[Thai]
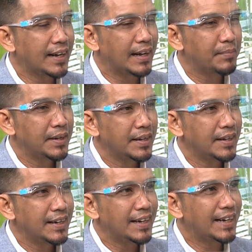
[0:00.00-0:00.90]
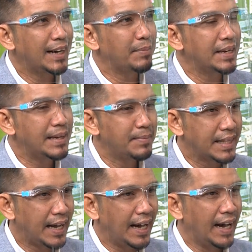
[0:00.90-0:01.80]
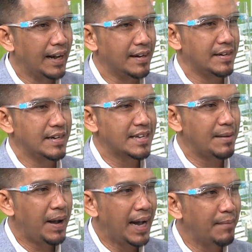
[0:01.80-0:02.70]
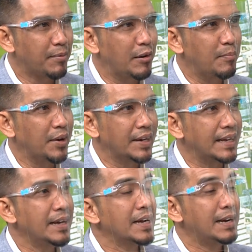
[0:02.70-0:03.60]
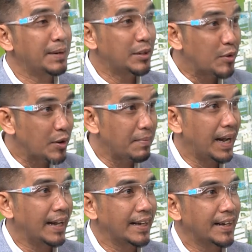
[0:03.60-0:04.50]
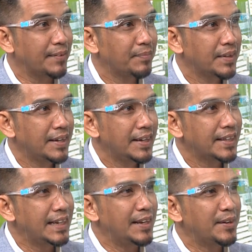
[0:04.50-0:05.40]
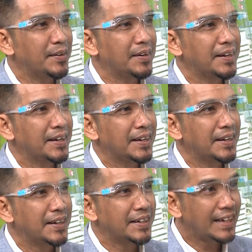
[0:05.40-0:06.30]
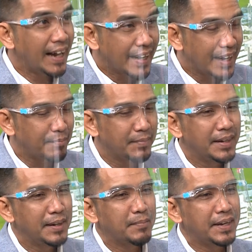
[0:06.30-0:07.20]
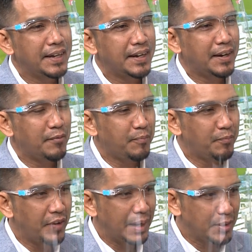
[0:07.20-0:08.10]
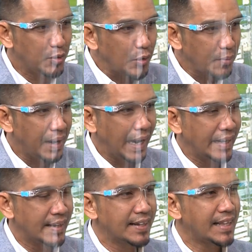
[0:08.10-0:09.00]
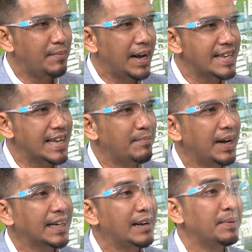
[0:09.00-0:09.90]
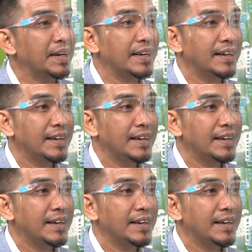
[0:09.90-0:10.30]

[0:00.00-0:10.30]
นะครับอยู่เป็นที่เป็นทางสภาพของบ่อนดีคือมันถูกกฎหมายไงครับเหมือนเราไปศูนย์การค้าเนี่ยใช่ครับทีนี้เวลามันถูกกฎหมายเนี่ยรัฐบาลสามารถเข้าไป